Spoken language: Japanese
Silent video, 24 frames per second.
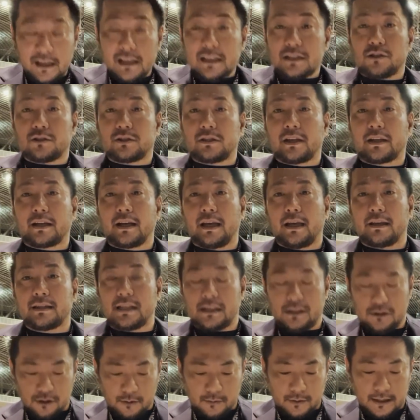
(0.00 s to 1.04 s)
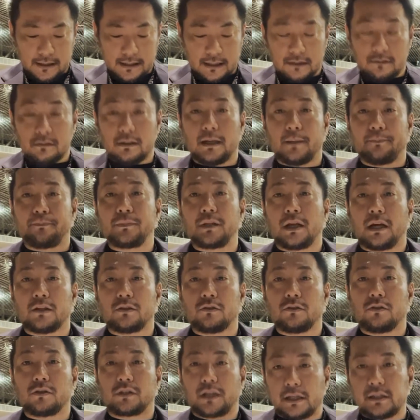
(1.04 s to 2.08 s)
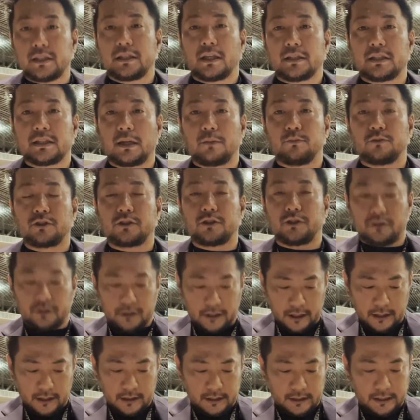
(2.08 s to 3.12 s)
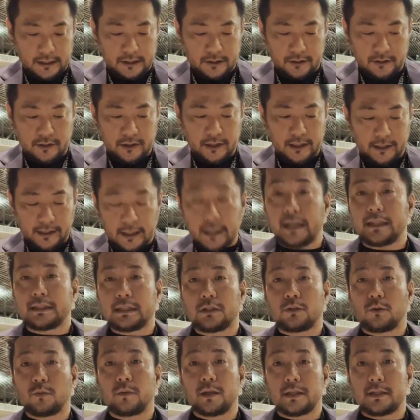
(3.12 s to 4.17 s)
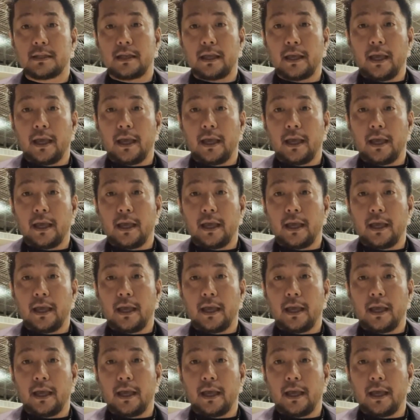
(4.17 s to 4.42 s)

そして川崎の皆さんはあの決して下向くようなシーズンじゃなかったと思います。